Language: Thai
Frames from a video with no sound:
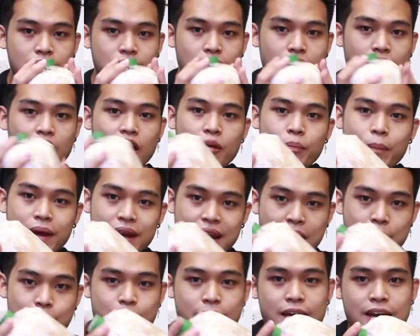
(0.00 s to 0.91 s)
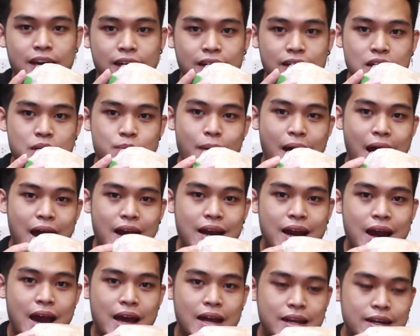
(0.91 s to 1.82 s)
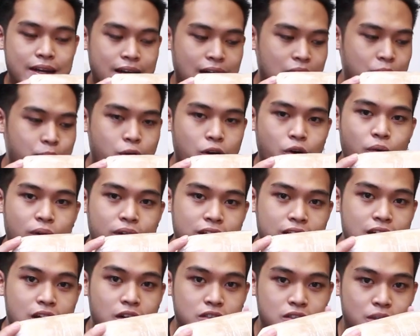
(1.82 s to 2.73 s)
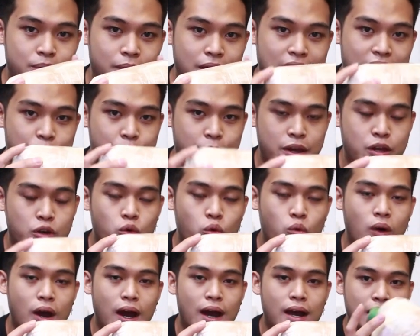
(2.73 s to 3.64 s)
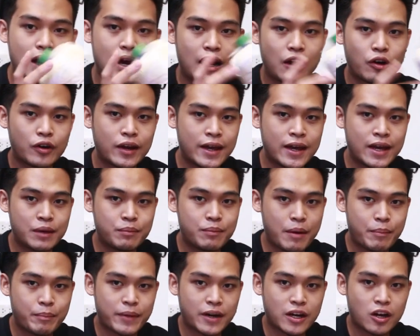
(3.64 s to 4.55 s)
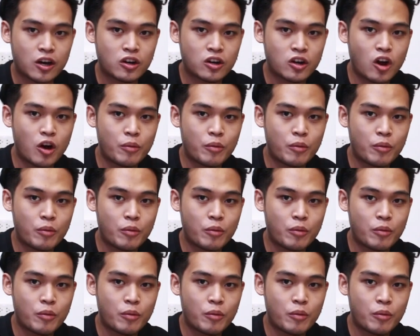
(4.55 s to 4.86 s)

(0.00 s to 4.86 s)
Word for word: แล้วก็ไปทำเองที่บ้านได้เลยนะครับก็วันนี้เดี๋ยวจะมาทำให้ดูว่าถ้าเราได้เห็ดแบบเป็นก้